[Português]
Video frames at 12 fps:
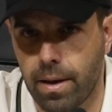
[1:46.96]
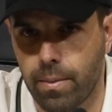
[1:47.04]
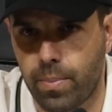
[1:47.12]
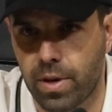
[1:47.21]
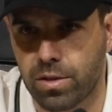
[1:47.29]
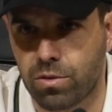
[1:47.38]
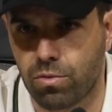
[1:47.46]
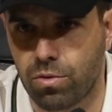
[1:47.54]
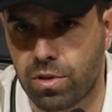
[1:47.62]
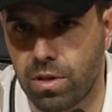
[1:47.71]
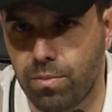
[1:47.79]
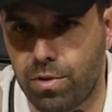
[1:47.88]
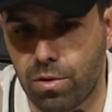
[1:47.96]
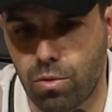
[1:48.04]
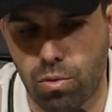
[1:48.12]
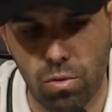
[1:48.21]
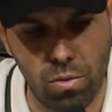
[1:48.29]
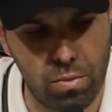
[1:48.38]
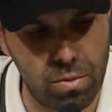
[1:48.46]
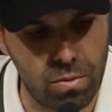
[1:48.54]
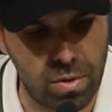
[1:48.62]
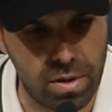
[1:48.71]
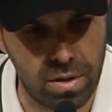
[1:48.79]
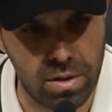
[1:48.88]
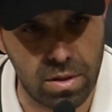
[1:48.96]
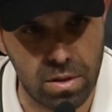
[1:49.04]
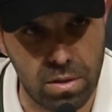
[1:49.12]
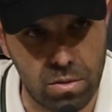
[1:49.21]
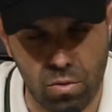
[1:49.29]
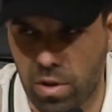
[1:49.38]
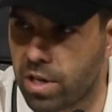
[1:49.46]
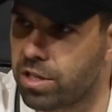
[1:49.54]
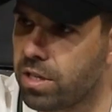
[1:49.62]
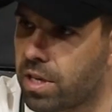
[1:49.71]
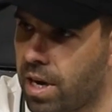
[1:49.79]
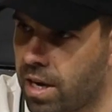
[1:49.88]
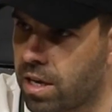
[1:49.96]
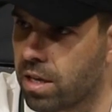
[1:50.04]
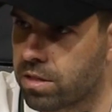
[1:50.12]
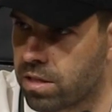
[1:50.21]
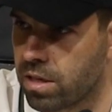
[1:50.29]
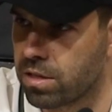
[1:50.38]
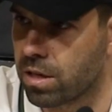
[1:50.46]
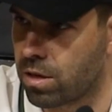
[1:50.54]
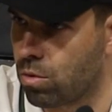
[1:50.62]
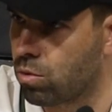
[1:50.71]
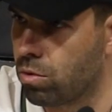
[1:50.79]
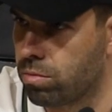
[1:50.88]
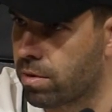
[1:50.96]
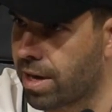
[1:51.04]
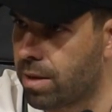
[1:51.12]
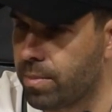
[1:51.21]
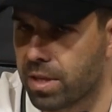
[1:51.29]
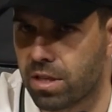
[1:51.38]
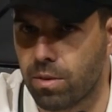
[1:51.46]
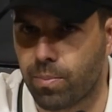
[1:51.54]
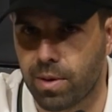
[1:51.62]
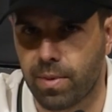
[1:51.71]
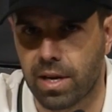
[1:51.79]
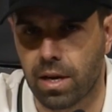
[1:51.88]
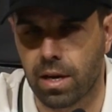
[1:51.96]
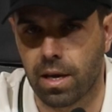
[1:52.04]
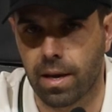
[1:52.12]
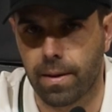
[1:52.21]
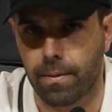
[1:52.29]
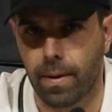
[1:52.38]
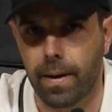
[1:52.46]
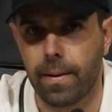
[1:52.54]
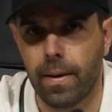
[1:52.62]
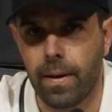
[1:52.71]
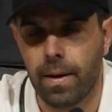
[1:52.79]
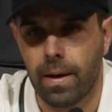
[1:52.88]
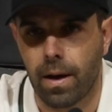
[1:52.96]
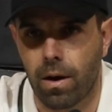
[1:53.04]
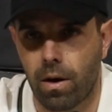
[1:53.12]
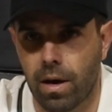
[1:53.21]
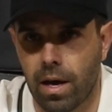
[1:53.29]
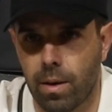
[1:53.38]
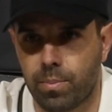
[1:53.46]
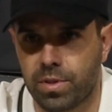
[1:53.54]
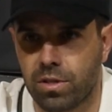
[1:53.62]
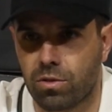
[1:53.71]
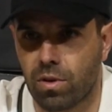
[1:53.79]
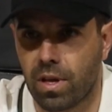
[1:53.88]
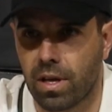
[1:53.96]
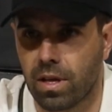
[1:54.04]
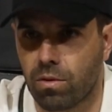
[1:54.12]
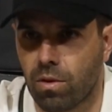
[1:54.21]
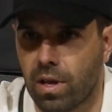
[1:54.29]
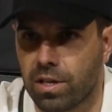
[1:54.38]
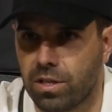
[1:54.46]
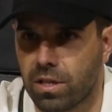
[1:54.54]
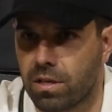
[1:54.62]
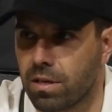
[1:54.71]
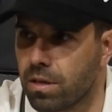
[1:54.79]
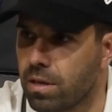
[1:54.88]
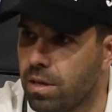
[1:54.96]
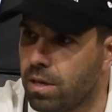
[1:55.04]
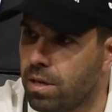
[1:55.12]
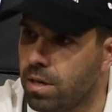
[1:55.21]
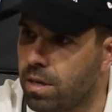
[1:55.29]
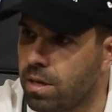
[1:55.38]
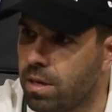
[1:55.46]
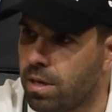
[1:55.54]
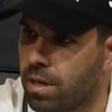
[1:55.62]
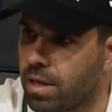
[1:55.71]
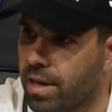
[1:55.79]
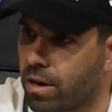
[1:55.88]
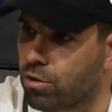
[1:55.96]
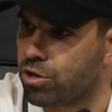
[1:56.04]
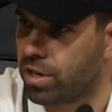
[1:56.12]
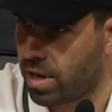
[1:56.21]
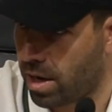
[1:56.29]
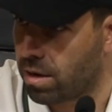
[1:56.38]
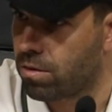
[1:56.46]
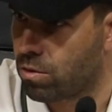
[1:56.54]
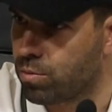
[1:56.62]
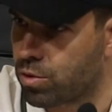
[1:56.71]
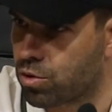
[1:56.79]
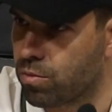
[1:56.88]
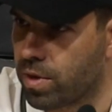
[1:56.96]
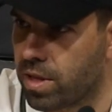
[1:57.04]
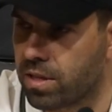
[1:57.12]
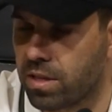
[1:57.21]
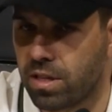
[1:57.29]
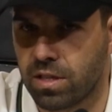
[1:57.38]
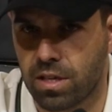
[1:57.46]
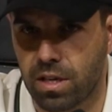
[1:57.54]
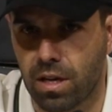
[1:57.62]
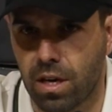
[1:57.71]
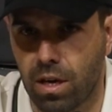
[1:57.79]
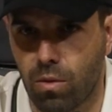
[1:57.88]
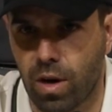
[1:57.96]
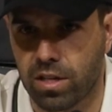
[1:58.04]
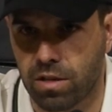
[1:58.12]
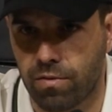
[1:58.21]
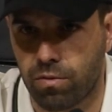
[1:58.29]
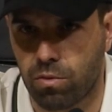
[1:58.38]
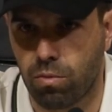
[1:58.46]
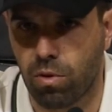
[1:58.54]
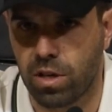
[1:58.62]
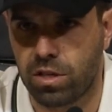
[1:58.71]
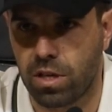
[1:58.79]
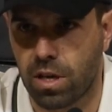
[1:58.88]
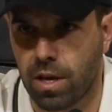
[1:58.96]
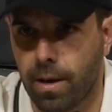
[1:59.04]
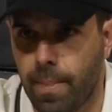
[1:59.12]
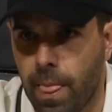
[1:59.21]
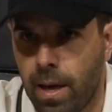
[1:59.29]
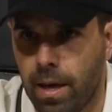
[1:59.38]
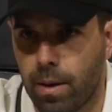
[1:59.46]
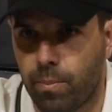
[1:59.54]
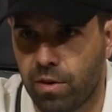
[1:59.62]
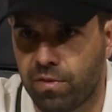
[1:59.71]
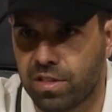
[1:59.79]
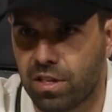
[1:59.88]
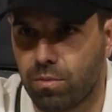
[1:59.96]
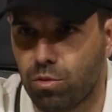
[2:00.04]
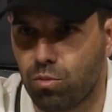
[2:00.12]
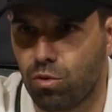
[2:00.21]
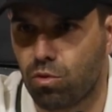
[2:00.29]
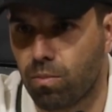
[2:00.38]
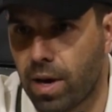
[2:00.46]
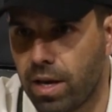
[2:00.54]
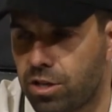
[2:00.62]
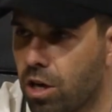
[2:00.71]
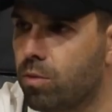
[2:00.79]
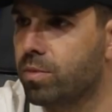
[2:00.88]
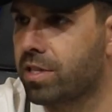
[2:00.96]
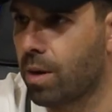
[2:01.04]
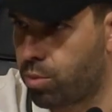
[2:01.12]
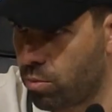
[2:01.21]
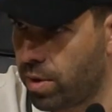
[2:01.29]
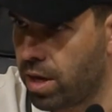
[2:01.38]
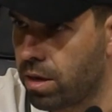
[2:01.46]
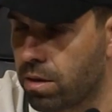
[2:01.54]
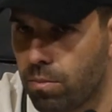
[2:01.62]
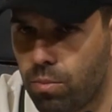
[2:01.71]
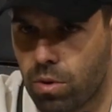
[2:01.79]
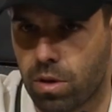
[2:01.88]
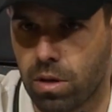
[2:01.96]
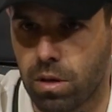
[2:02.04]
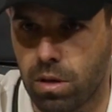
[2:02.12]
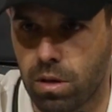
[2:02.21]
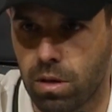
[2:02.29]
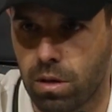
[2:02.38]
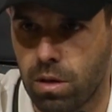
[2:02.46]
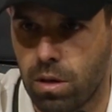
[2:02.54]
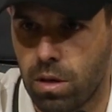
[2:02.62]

uh, para se conseguir meter o clube onde toda a gente quer que ele esteja, que é um clube realmente da primeira liga, não é? Agora, é preciso toda, toda a gente dar ao chinelo, como se costuma dizer na linguagem futebolística, para fazermos muito mais, a começar por mim, porque